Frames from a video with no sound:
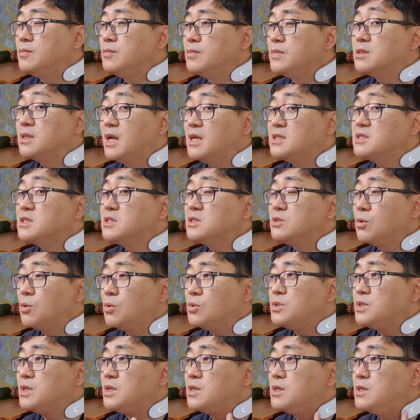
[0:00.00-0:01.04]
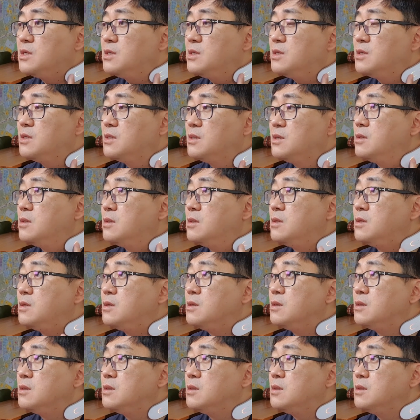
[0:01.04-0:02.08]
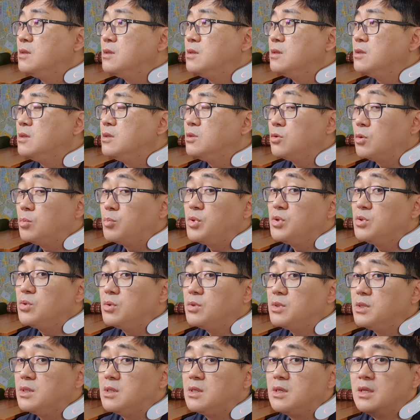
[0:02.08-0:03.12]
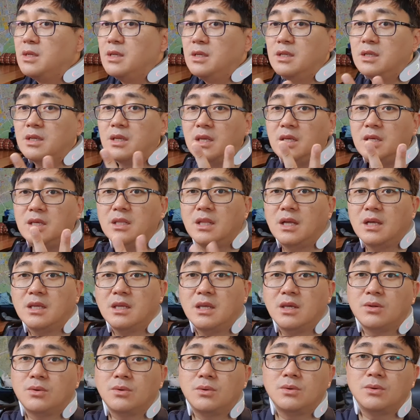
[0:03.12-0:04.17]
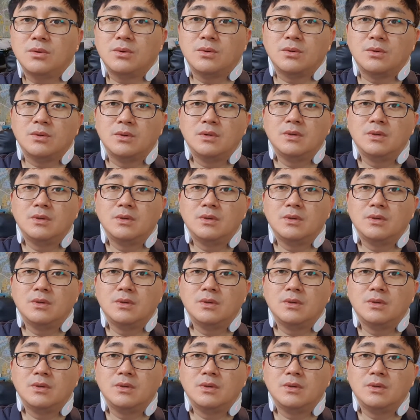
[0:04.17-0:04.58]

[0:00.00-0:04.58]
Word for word: 낮은 온열, 높은 온열 이렇게 이 단계로